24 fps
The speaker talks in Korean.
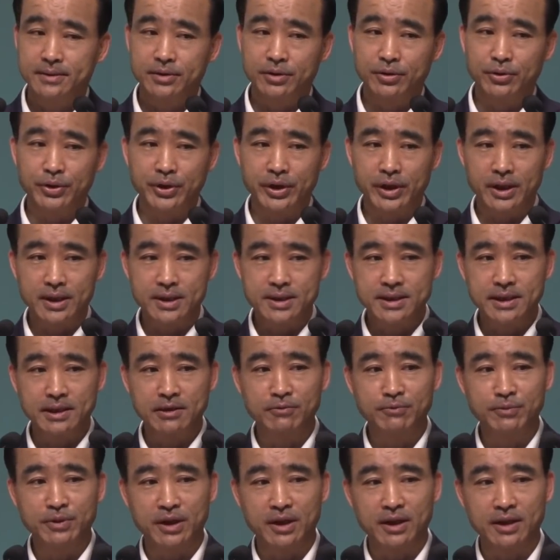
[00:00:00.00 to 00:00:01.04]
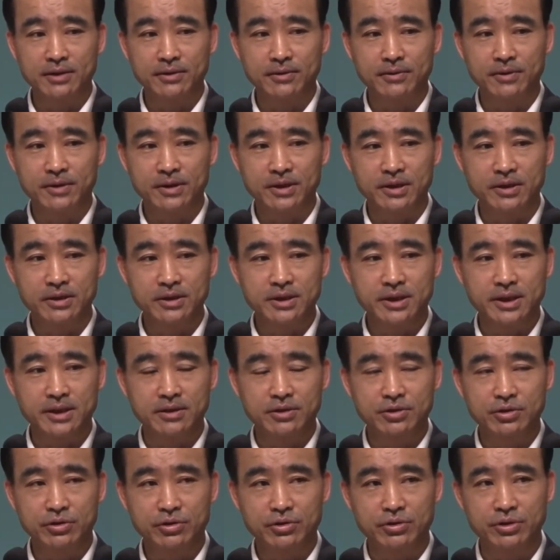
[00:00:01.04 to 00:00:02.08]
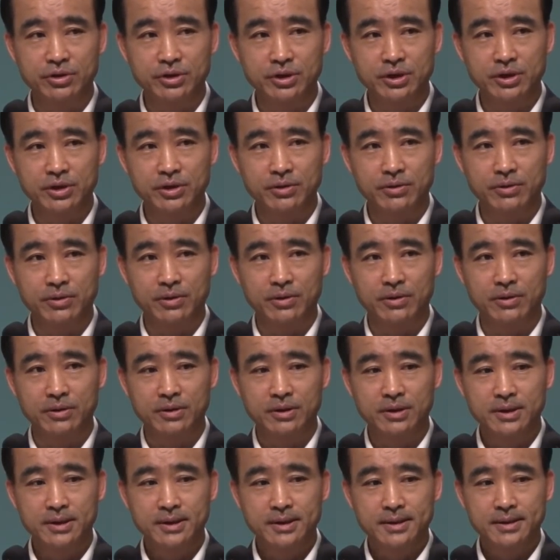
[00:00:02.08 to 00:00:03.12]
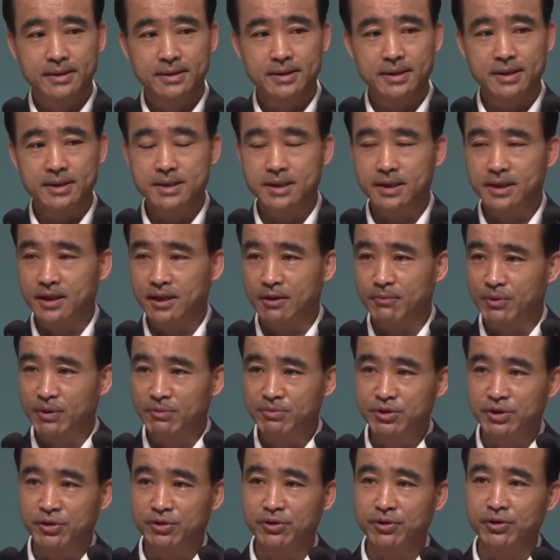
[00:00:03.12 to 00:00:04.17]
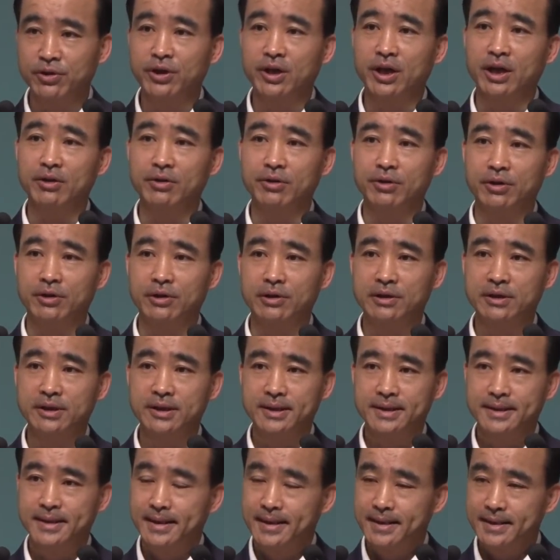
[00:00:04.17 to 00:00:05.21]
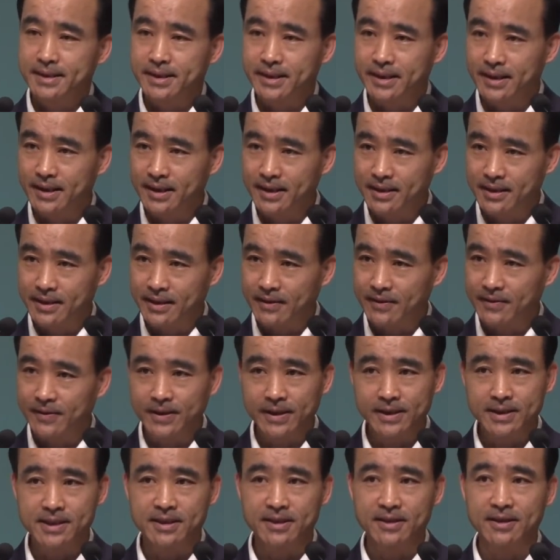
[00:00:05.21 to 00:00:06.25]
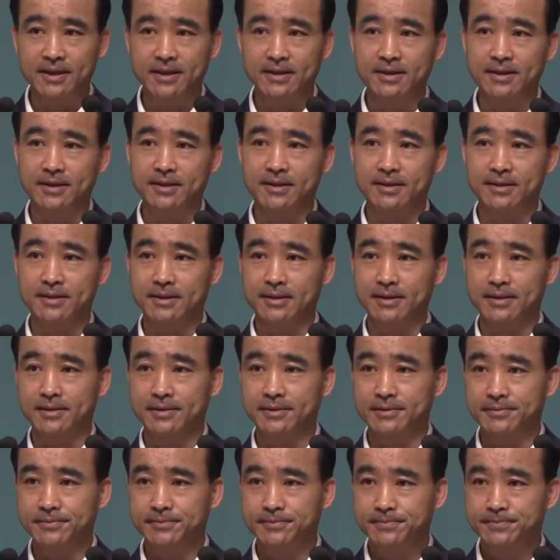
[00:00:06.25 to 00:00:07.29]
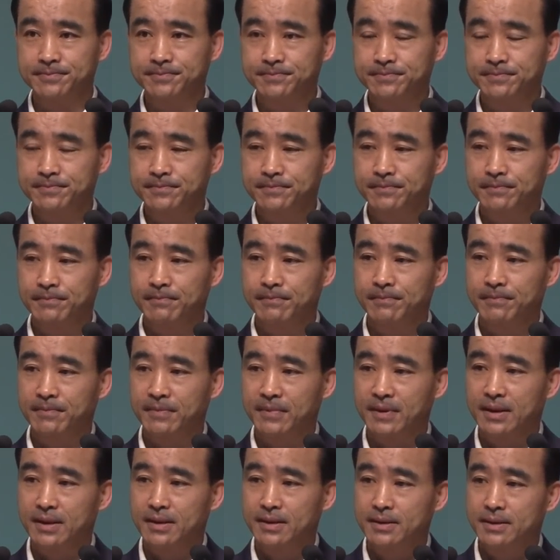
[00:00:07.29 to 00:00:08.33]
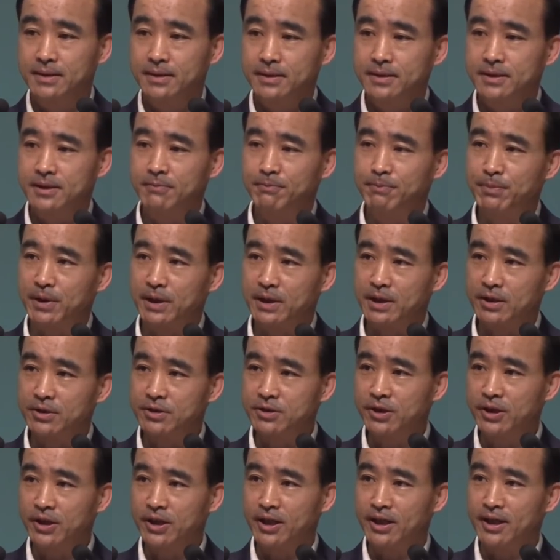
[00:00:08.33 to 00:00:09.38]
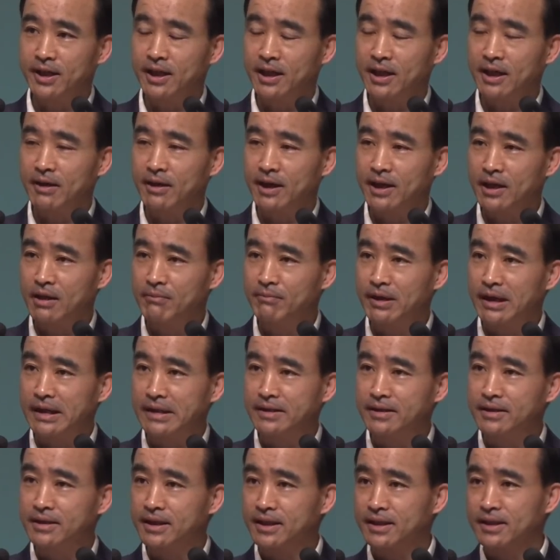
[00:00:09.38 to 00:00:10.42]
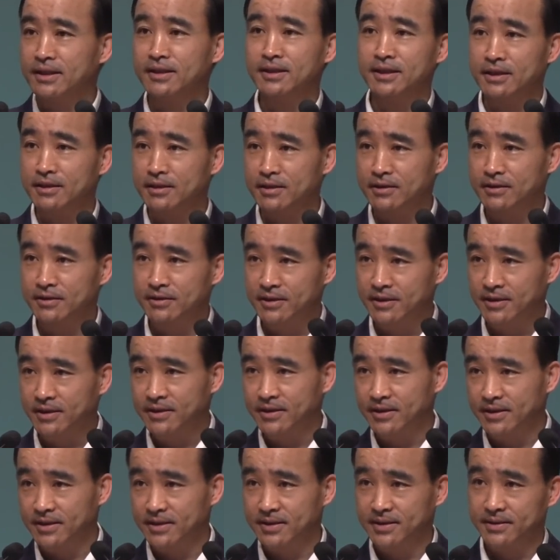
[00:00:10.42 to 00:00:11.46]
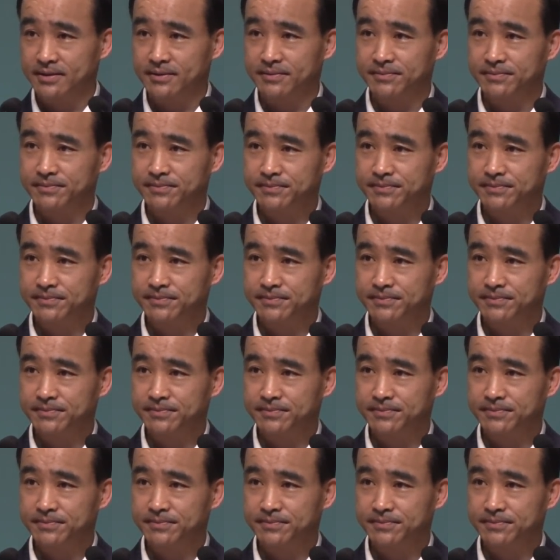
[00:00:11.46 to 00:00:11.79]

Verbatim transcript: 교회가 싸움 나가지고 경찰 출동시키고 세상의 법정으로 가고 절대로 해서는 안 되는 일이에요. 집 밖에 소리가 나가게 하면 안 된다 옛날 어른들이 그랬어요.